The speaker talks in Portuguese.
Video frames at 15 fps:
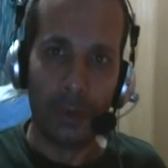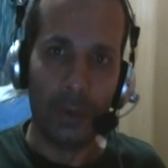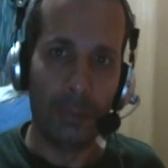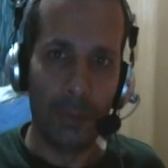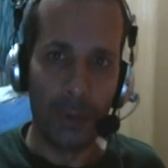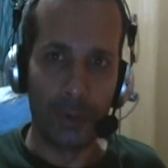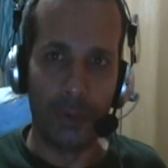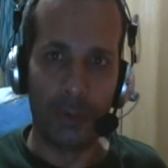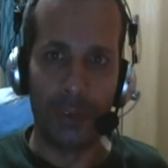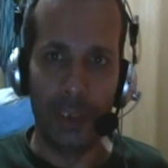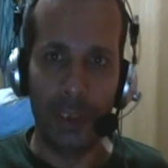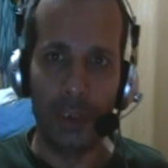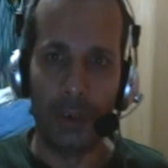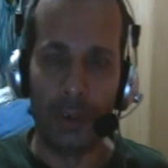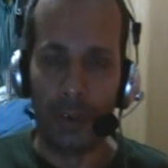Então pessoal,
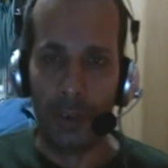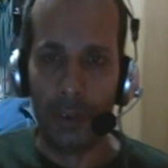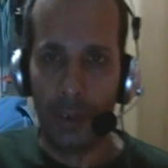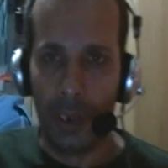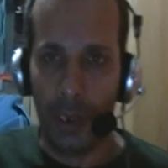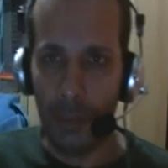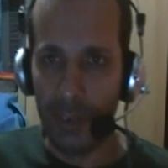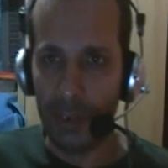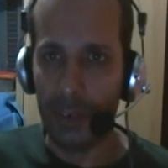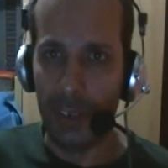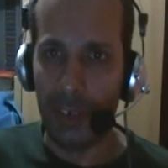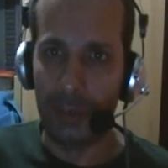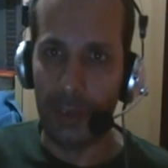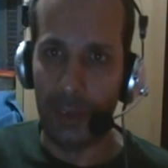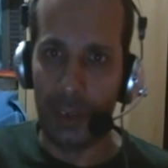tá aí, ó. A
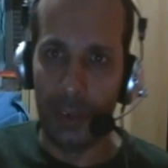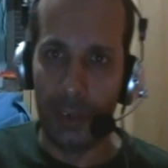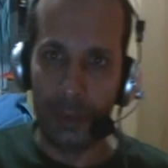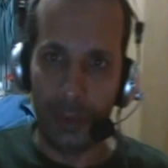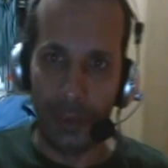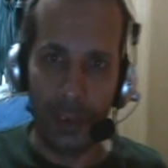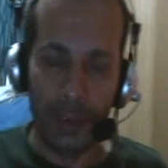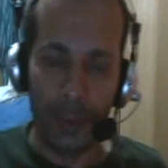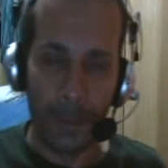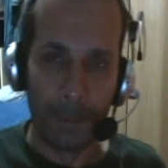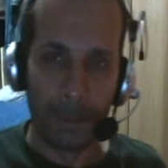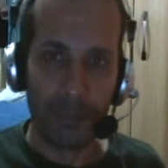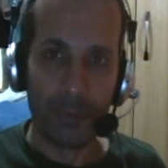matéria tá aí, tá?